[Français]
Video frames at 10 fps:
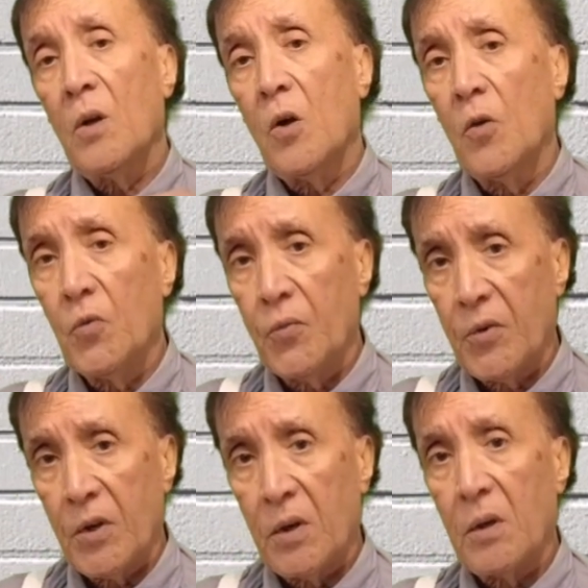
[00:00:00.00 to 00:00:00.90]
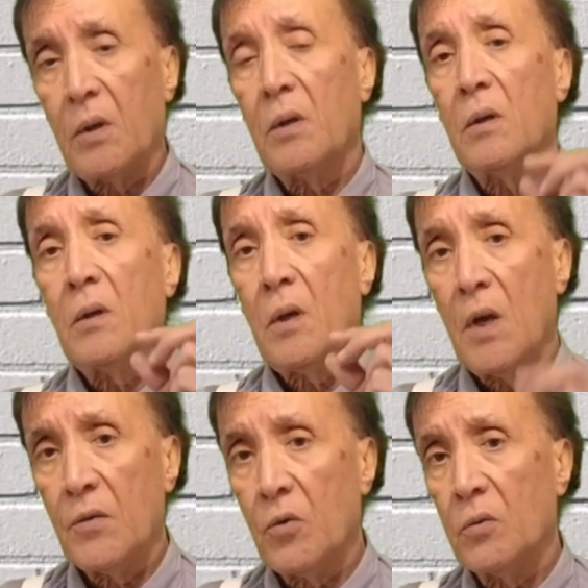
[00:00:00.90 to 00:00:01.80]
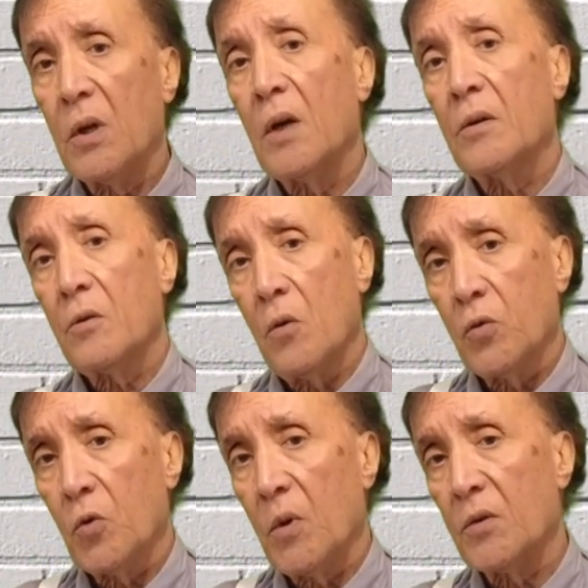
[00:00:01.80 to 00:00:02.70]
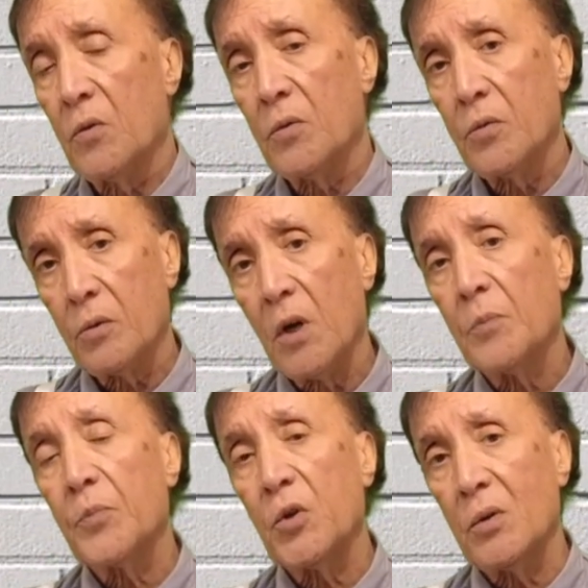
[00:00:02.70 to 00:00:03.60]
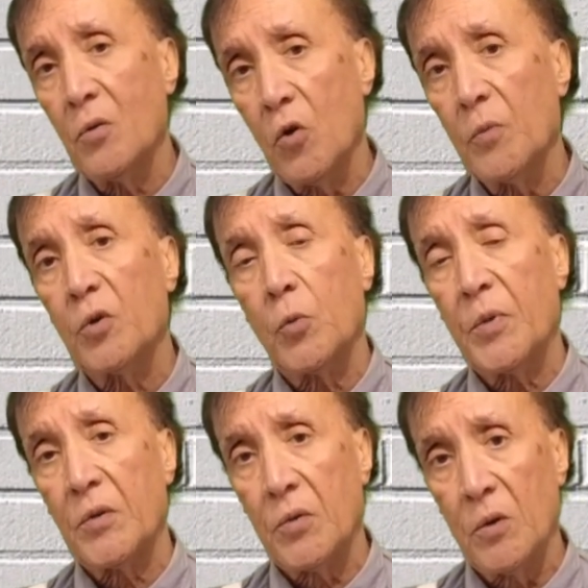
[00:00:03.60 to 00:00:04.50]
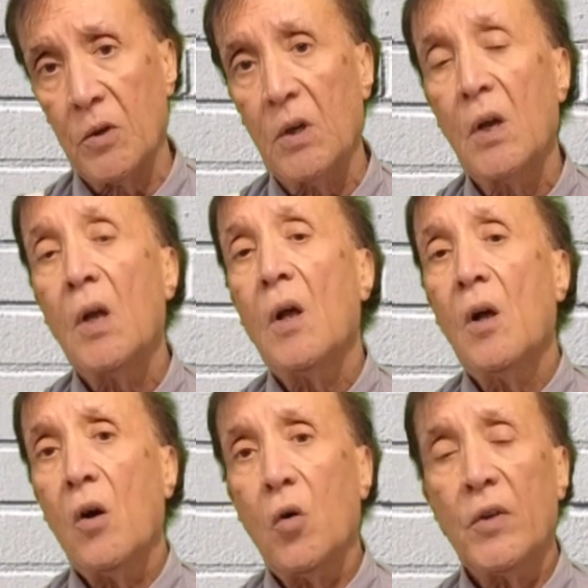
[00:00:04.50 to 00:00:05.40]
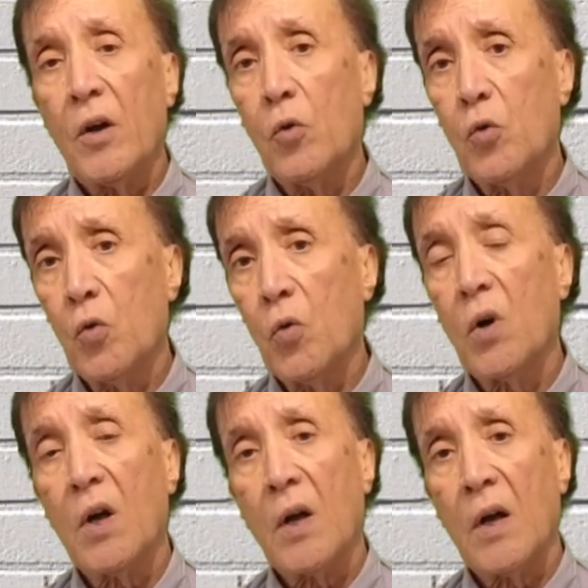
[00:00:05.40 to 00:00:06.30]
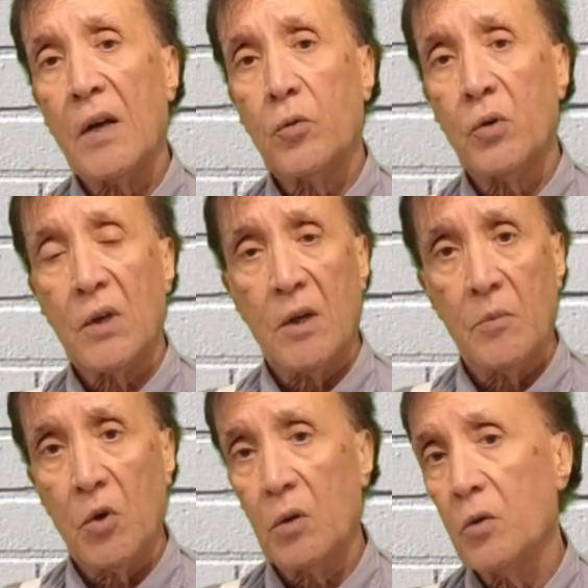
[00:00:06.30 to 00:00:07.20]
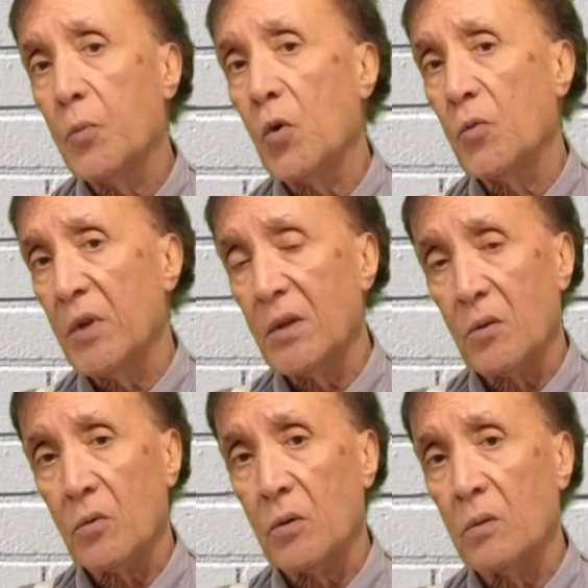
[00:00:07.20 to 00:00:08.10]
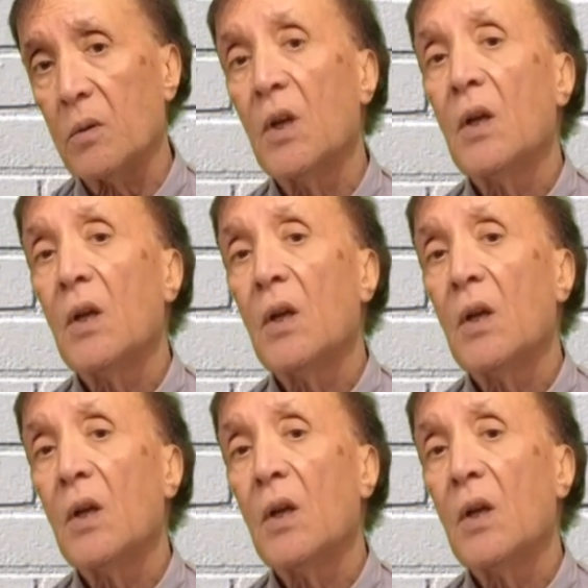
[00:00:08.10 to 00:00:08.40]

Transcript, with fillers: on veut faire un sondage en se basant sur un petit nombre de personnes, on a recours à deux éléments. Le premier, ce sont